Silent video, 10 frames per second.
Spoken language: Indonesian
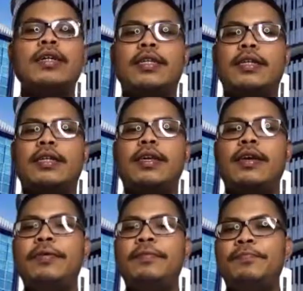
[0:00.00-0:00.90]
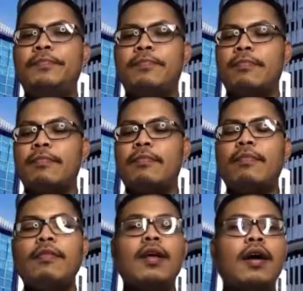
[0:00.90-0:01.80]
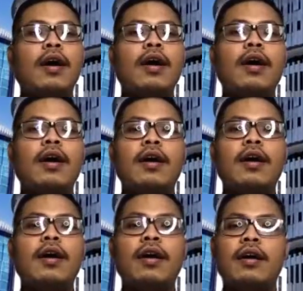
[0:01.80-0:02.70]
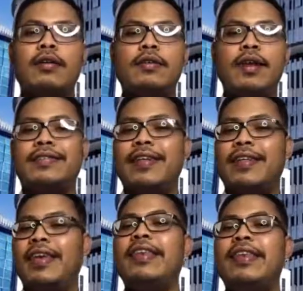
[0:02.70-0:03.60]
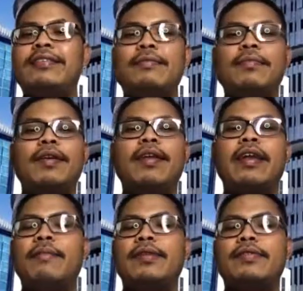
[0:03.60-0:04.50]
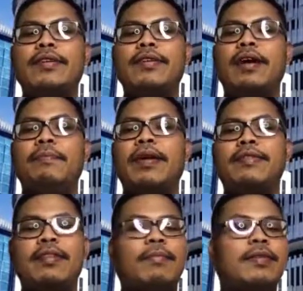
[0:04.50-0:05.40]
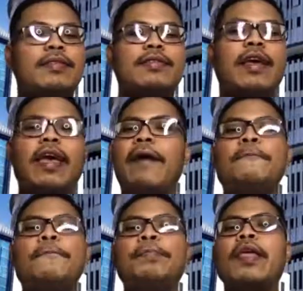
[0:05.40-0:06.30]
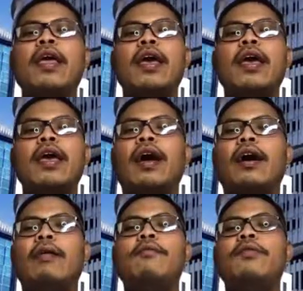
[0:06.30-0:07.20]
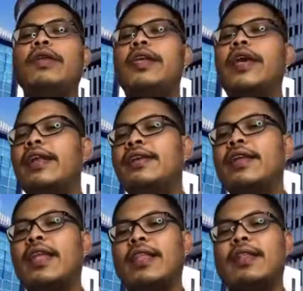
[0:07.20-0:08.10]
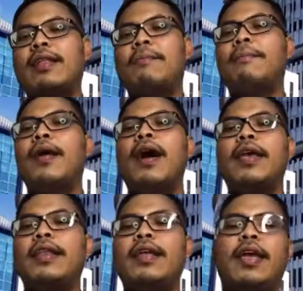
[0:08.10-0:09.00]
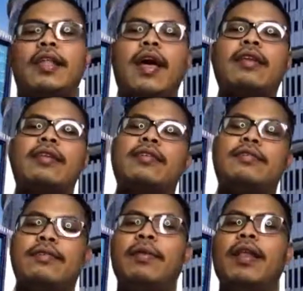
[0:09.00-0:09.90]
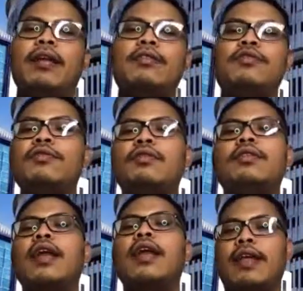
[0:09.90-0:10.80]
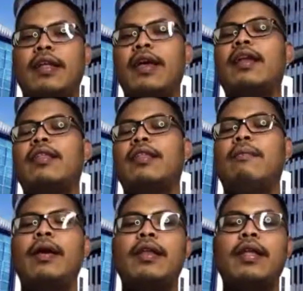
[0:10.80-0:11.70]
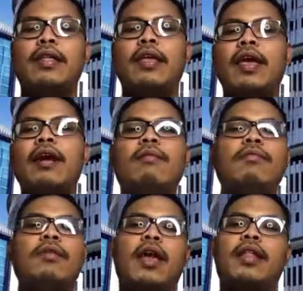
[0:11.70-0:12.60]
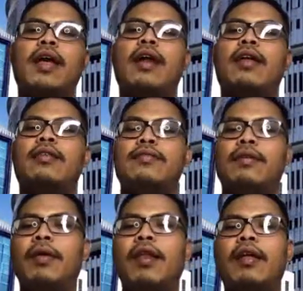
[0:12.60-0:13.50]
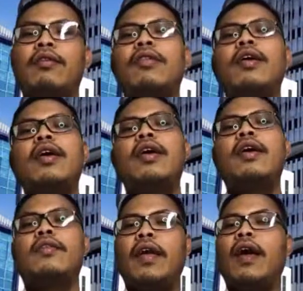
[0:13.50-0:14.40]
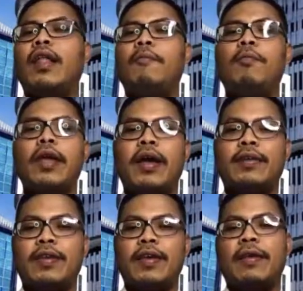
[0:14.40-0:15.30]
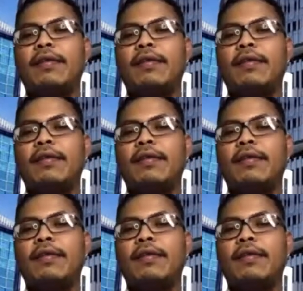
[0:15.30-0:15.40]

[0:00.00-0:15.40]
Jadi uh, riset ini sebenarnya master apa riset master saya yang kemudian kita tambahi dan kita analisis lebih lanjut datanya, kita tambahi datanya, kemudian kita analisis lebih lanjut sehingga kita publikasikan.